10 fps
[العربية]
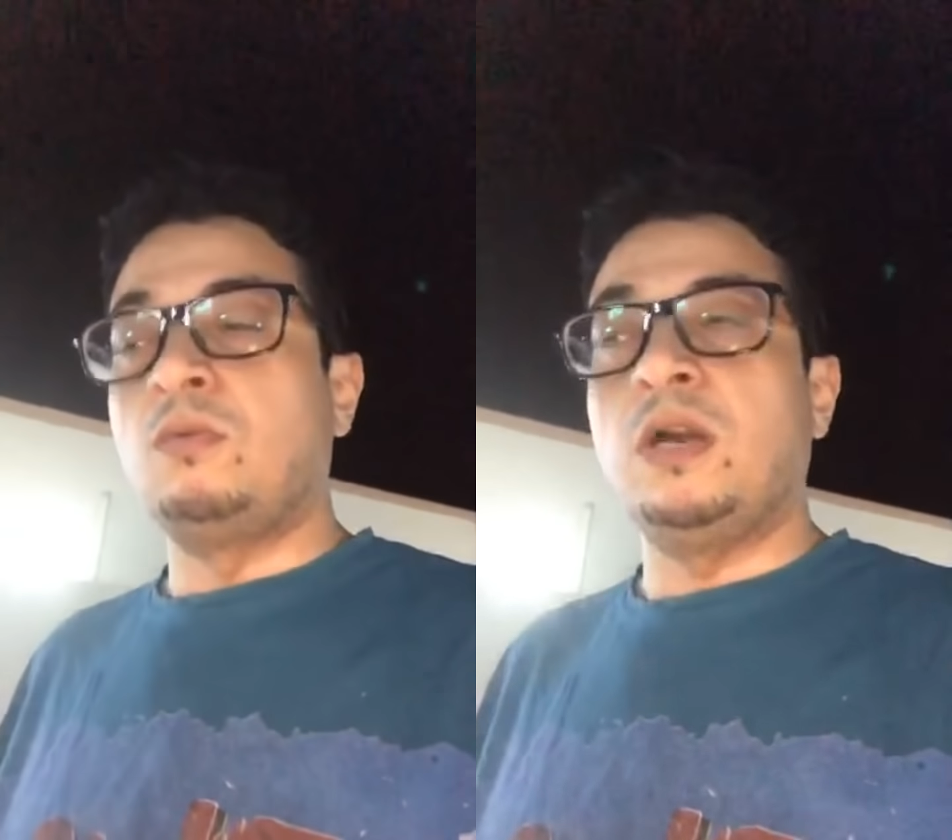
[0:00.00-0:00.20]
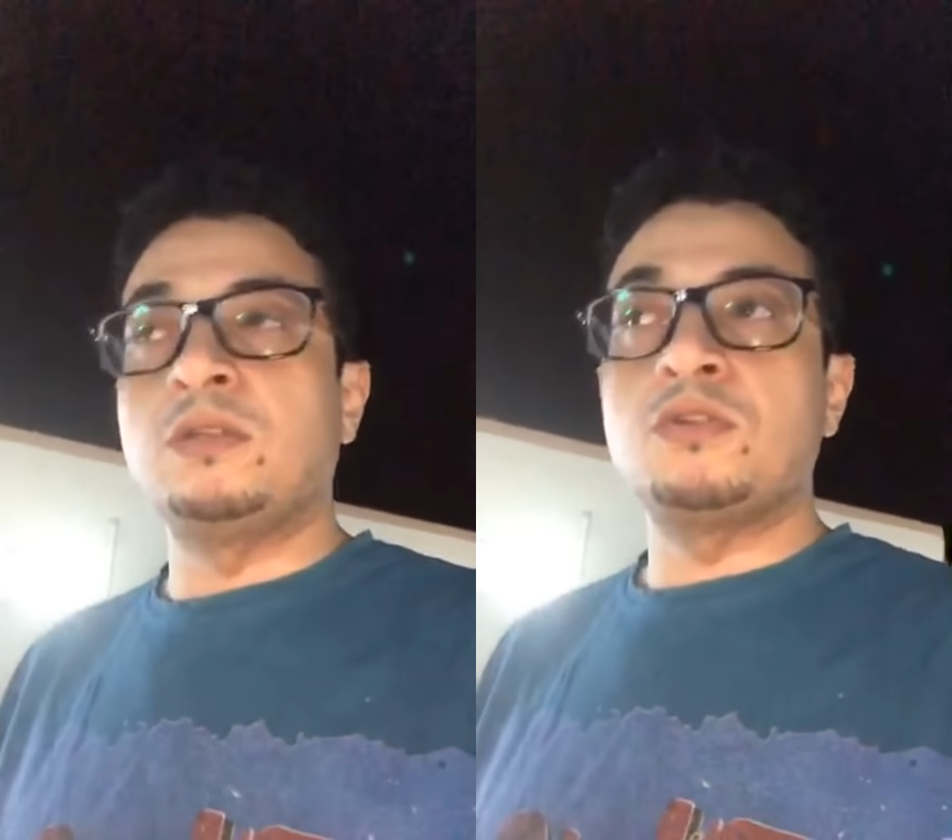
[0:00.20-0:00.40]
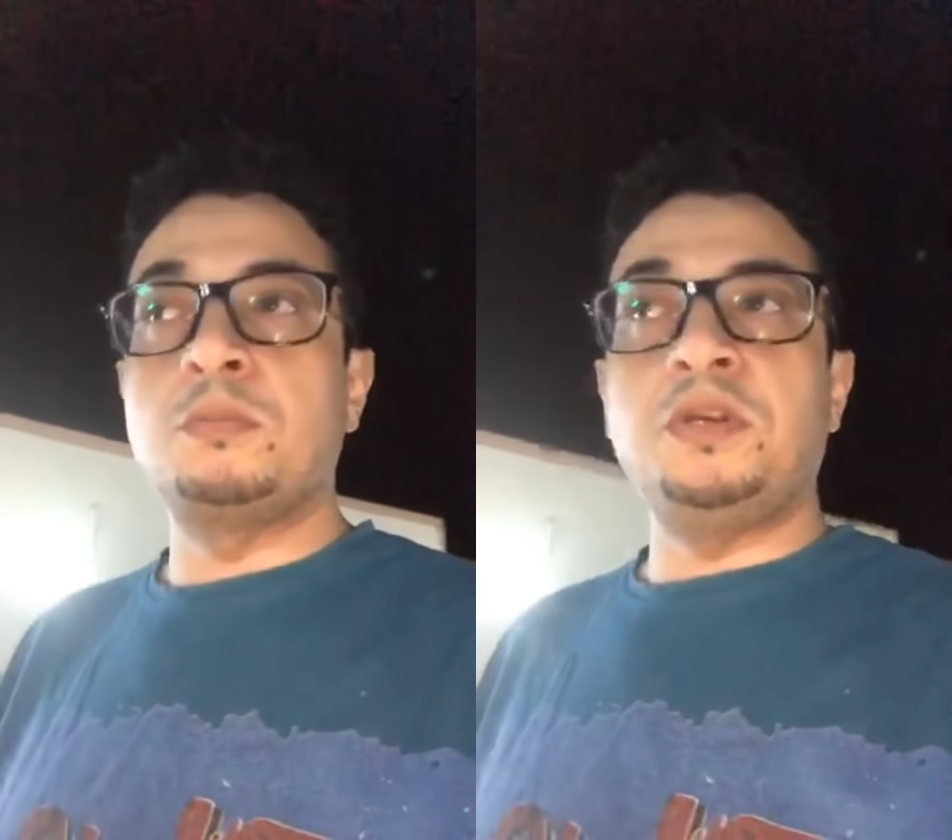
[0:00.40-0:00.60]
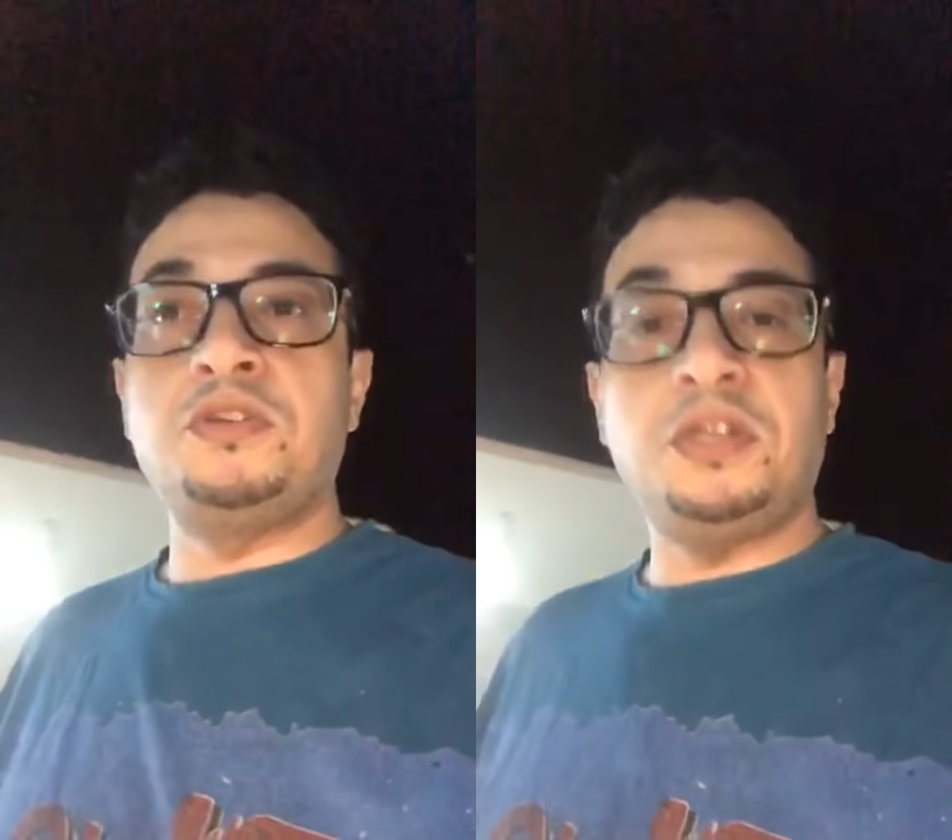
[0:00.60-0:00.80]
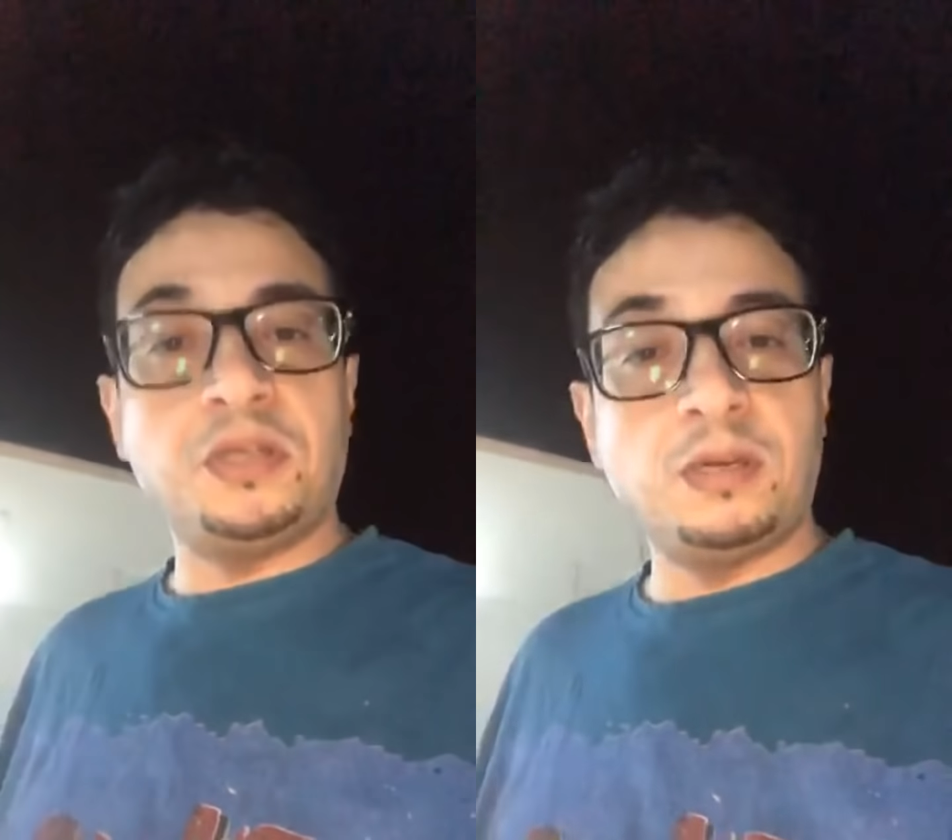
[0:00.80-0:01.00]
وحتصبح
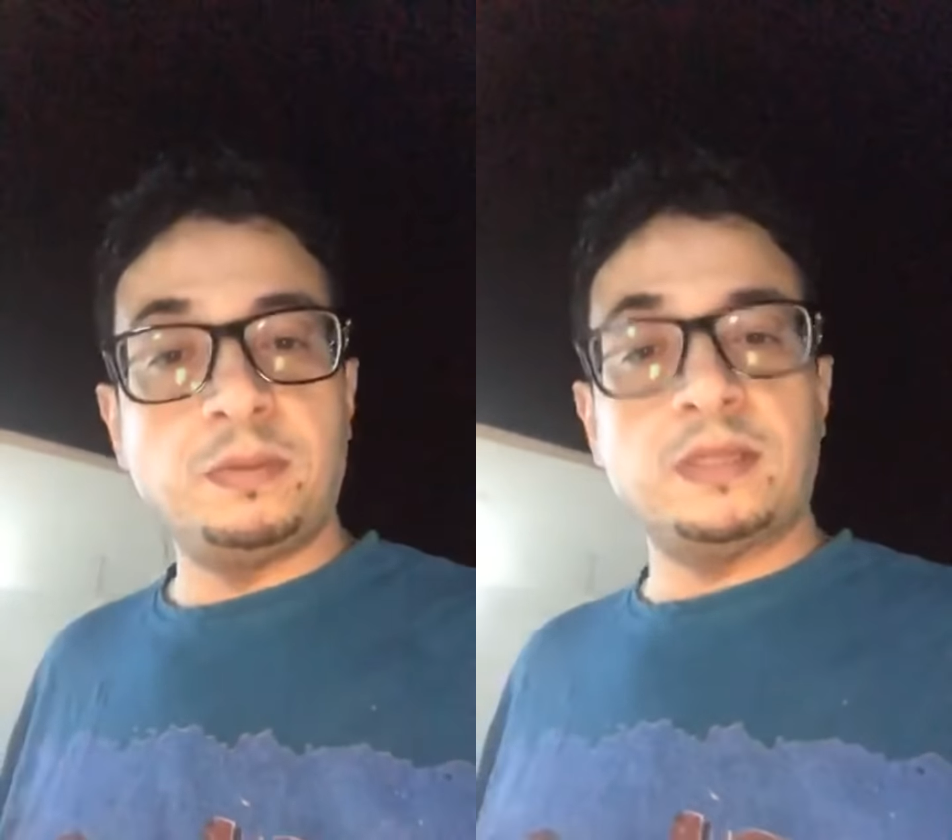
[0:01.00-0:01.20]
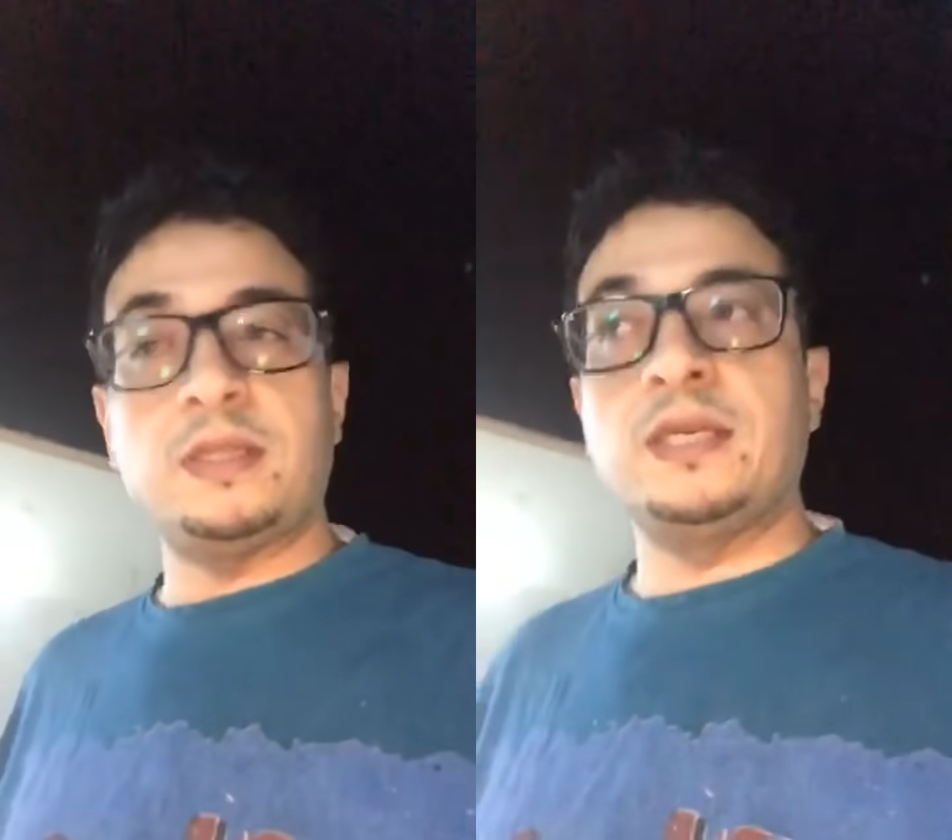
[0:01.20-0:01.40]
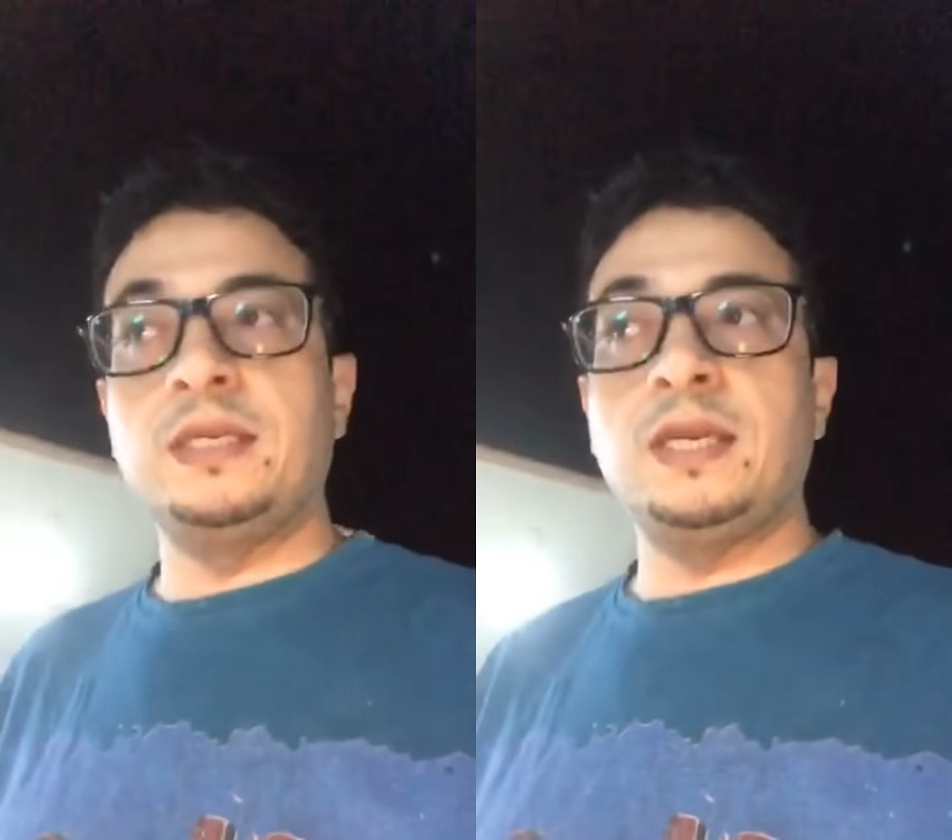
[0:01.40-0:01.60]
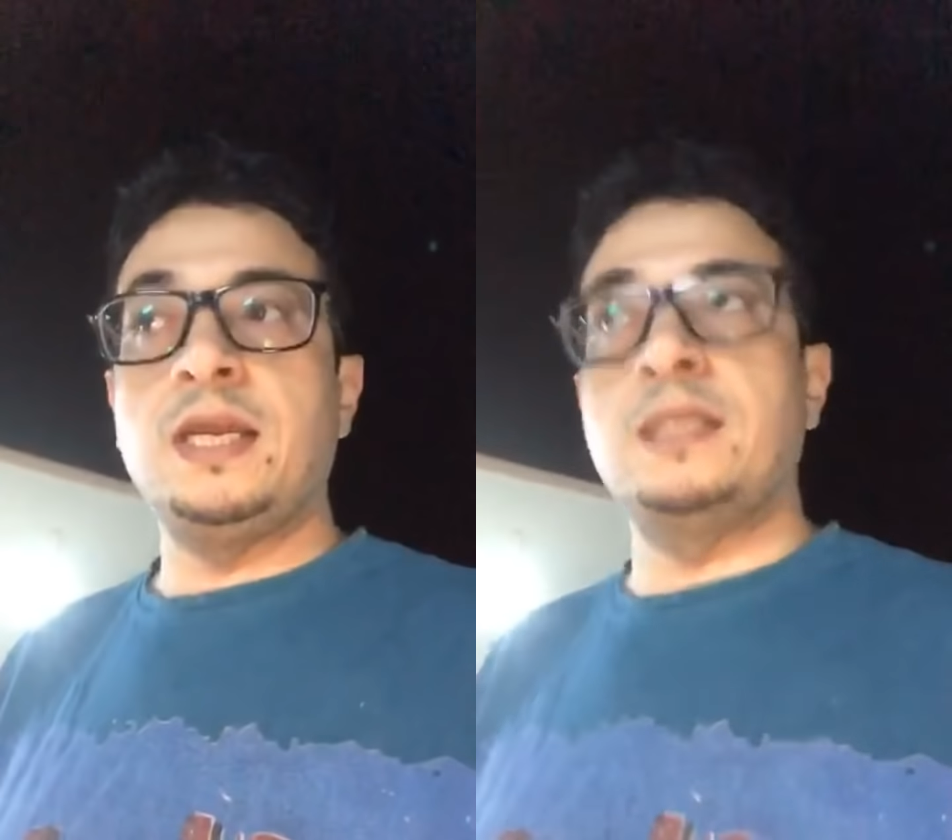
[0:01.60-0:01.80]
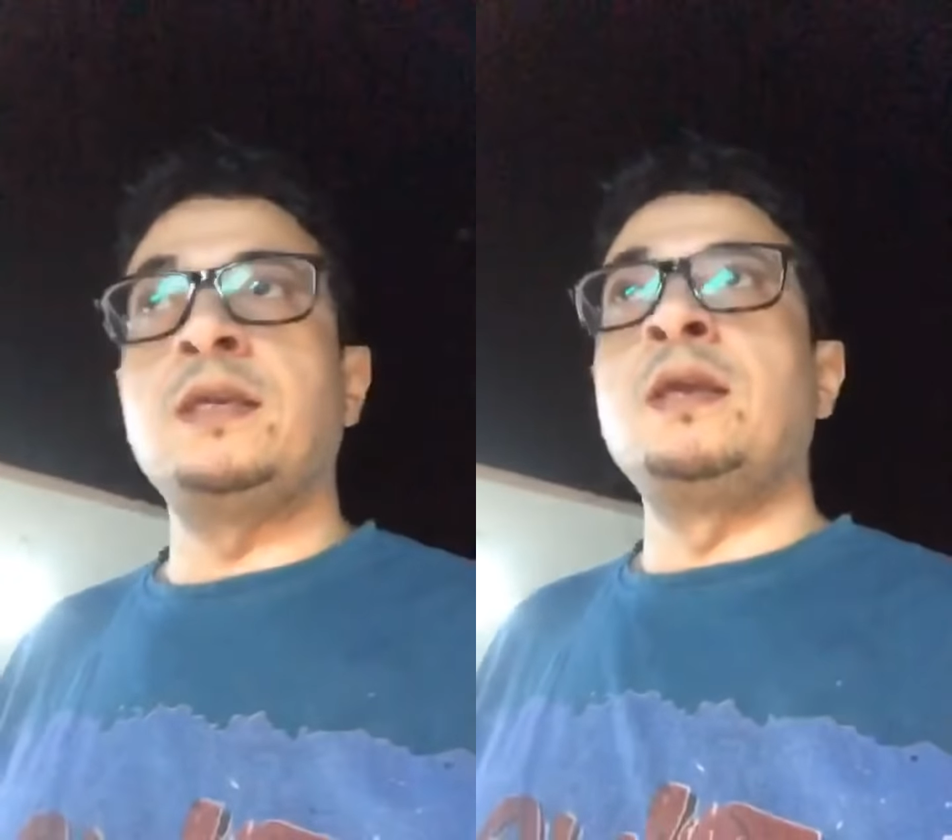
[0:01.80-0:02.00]
سعر البطاريات